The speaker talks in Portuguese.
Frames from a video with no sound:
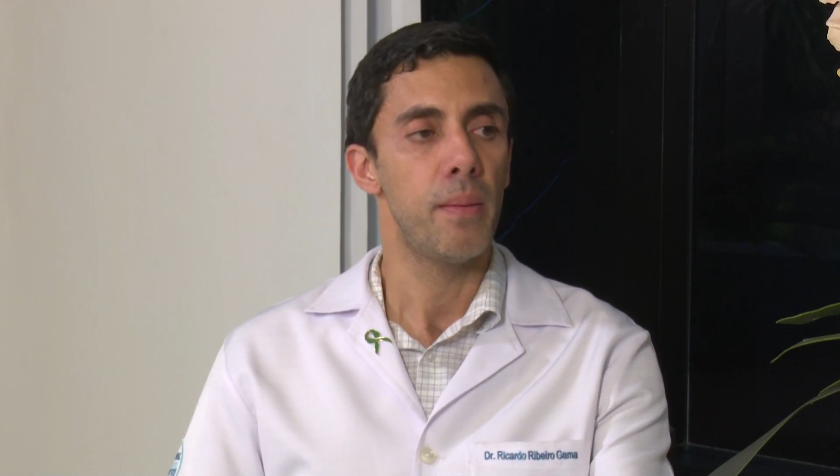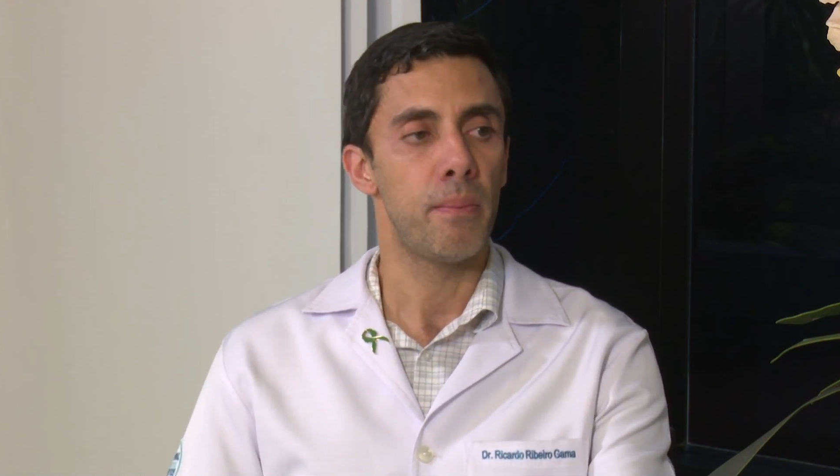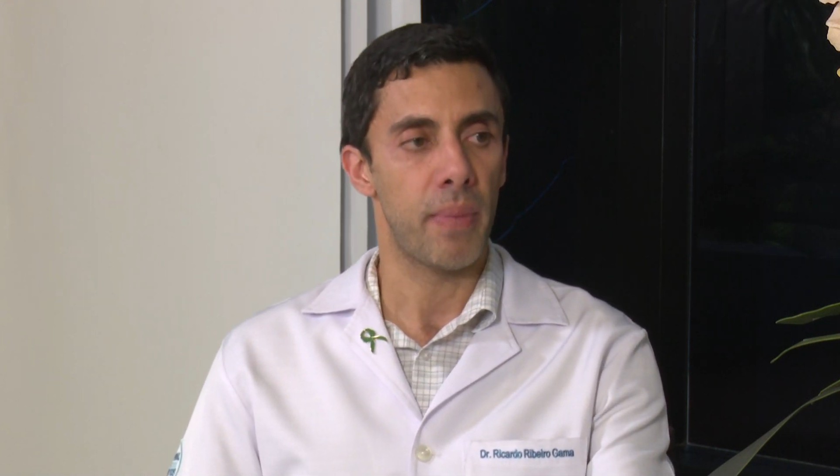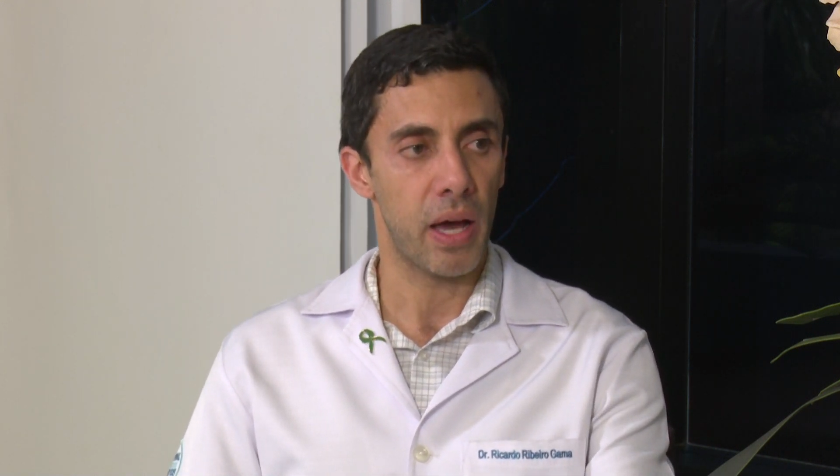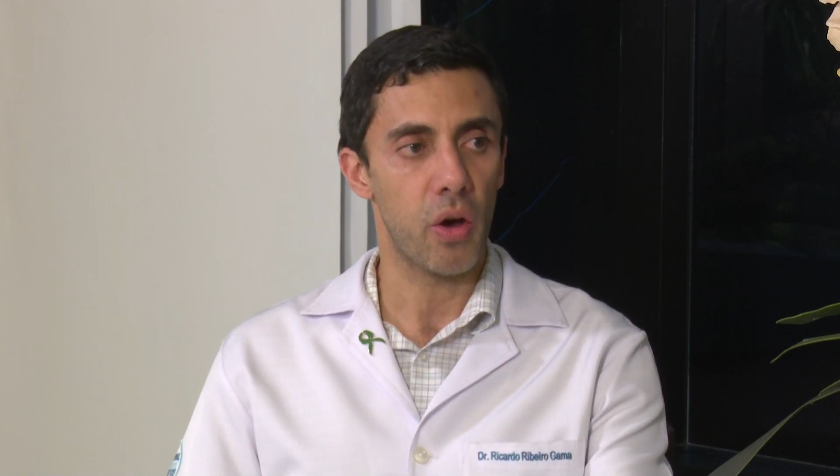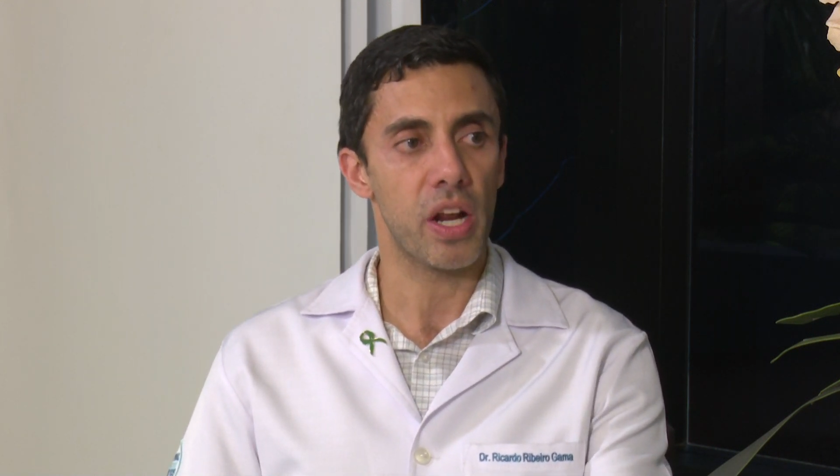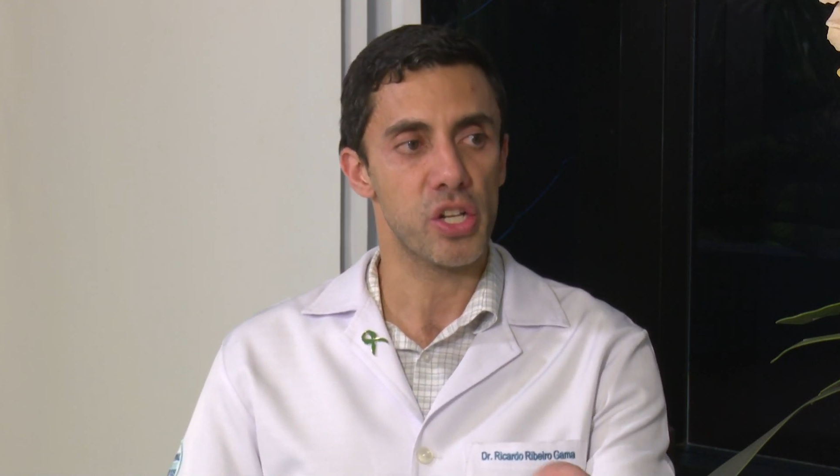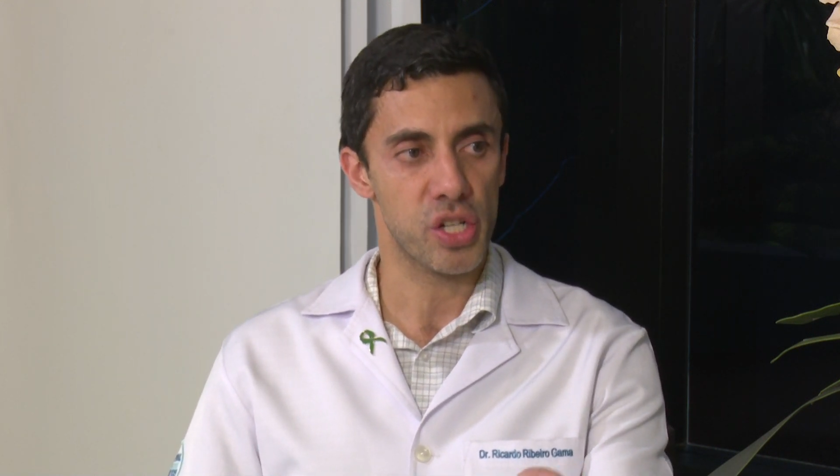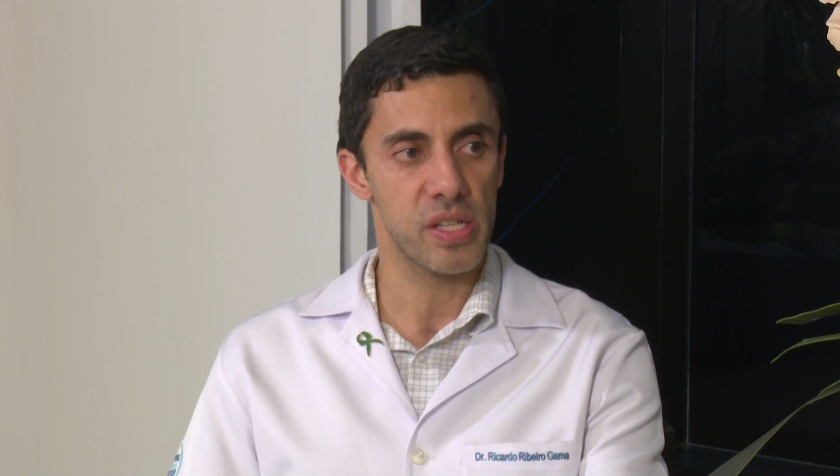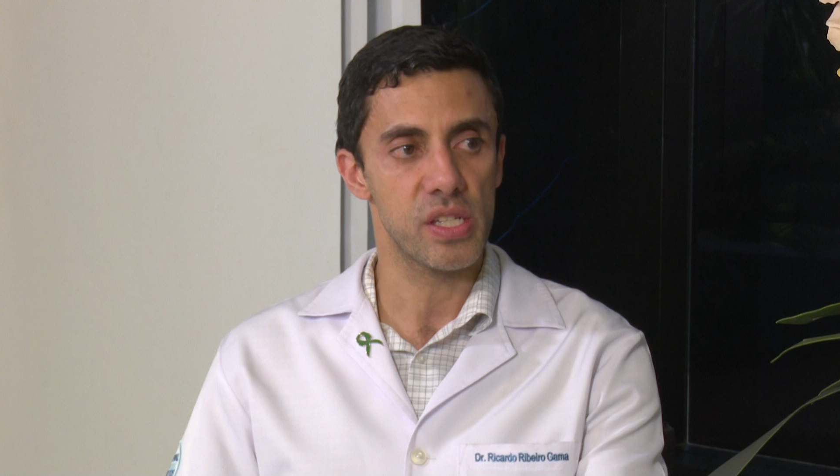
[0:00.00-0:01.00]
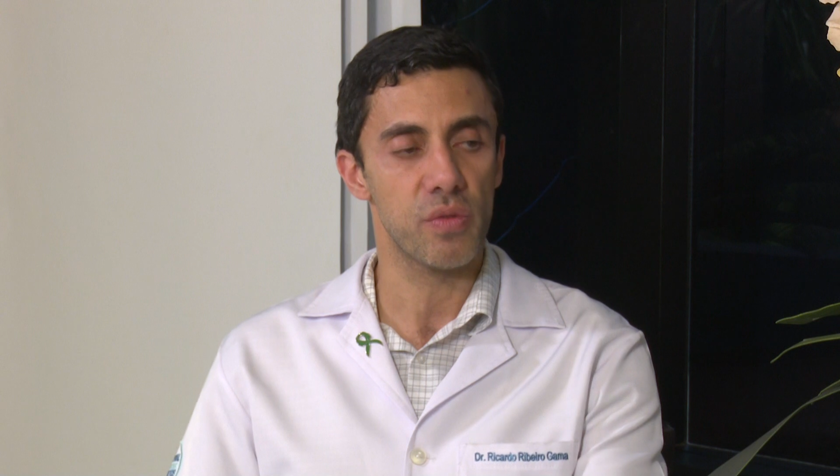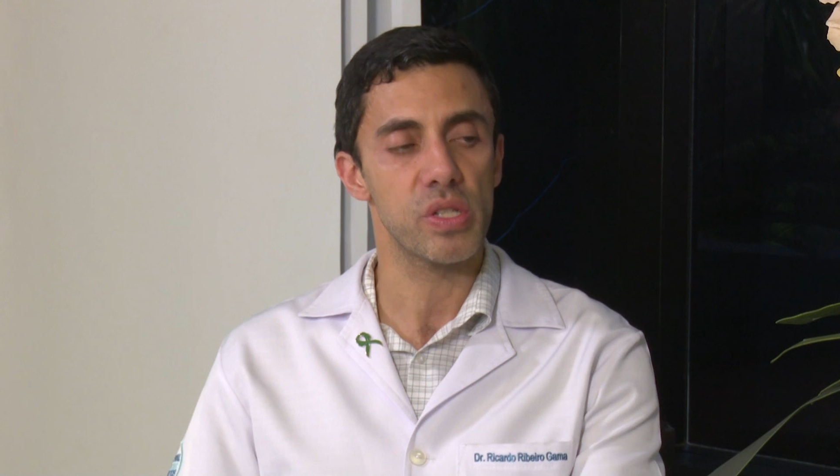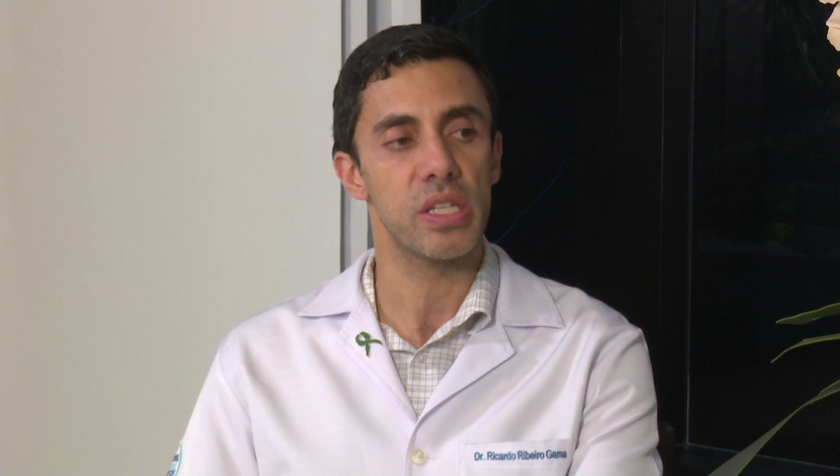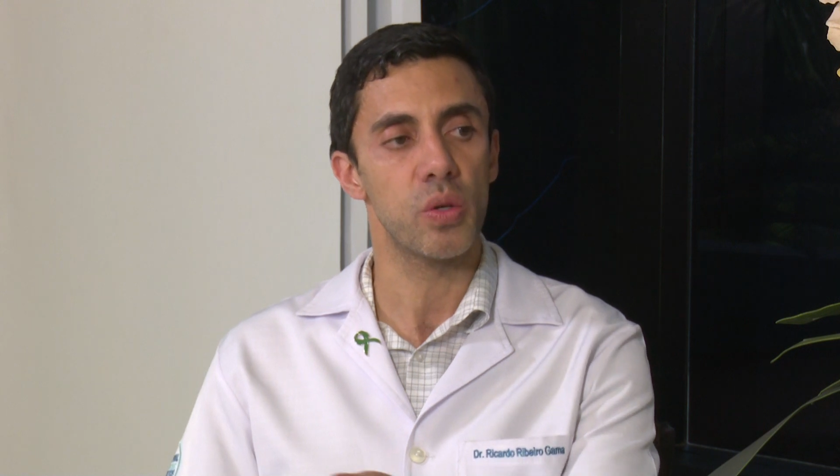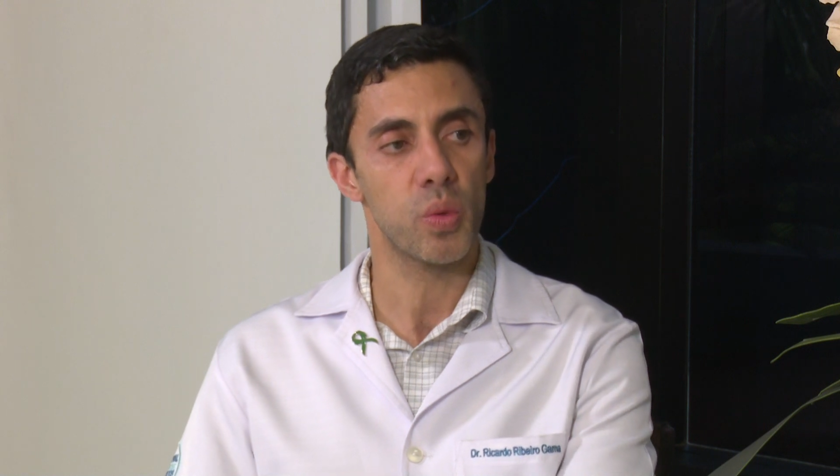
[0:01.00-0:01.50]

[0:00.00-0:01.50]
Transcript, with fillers: maior a chance de você ter